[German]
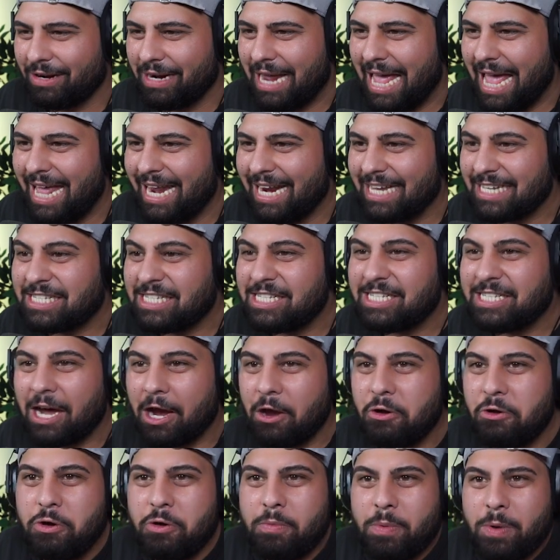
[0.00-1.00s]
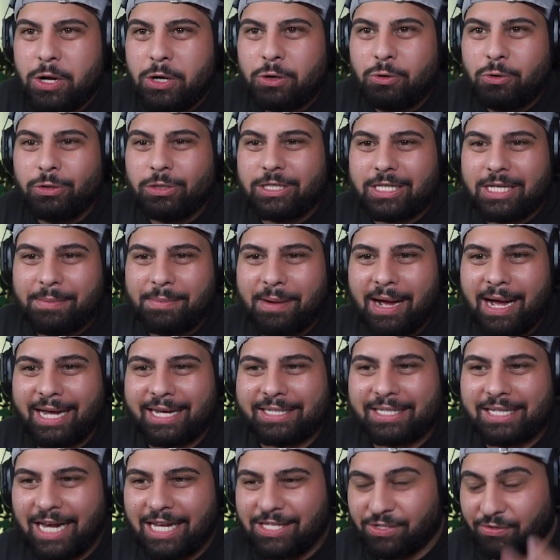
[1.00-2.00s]
hä, das ist ja übel gut
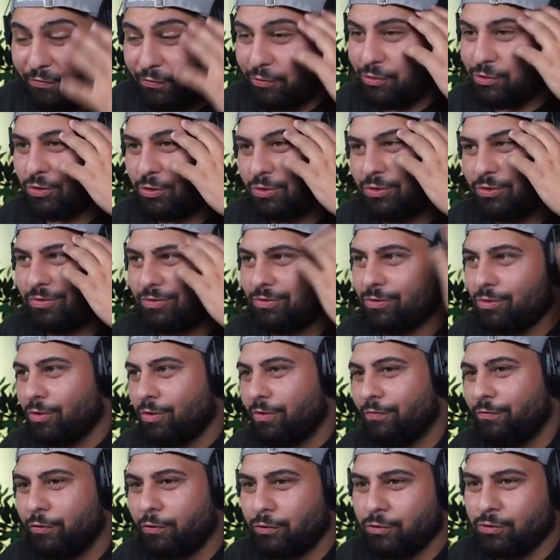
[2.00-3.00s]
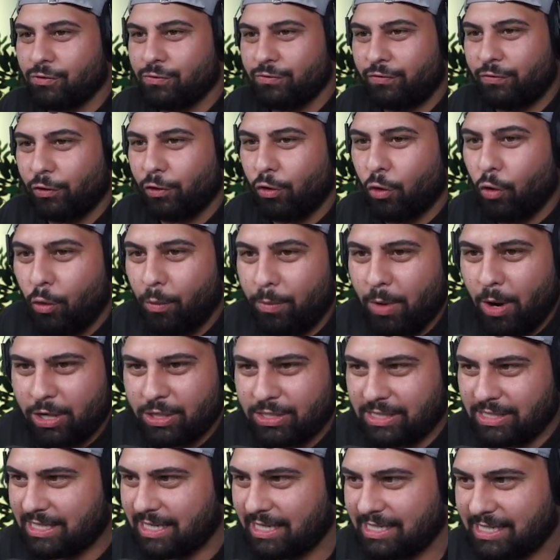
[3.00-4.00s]
gemacht. Also für so ein... Für, für
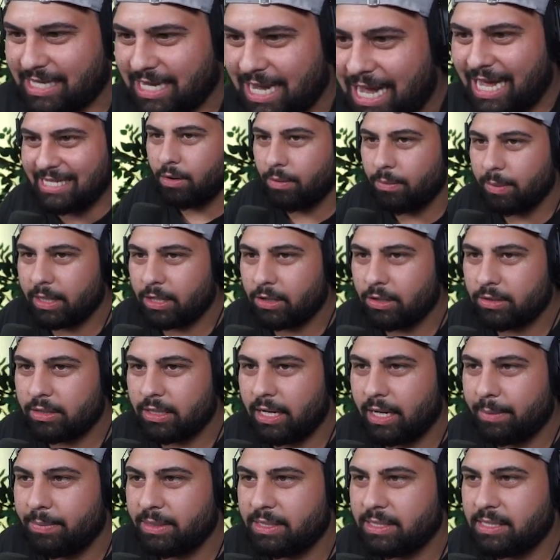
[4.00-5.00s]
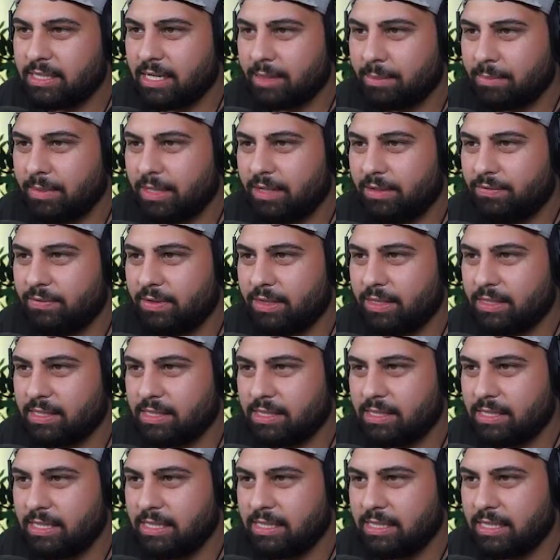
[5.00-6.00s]
Roblox ist das krass. Oh mein Gott, nein, bitte sag mir nicht, ist
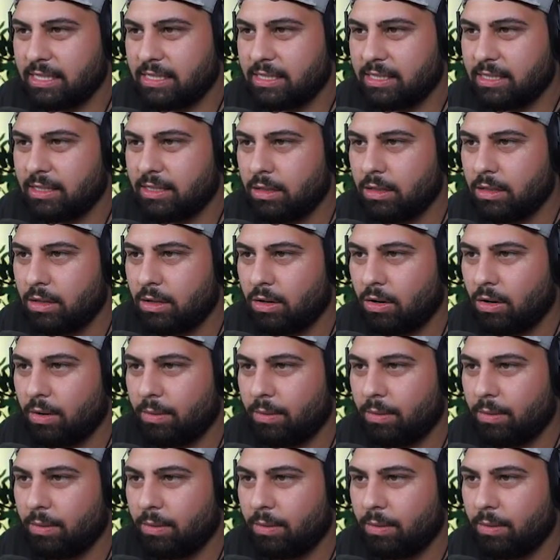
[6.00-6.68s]
es die Sicht. Oh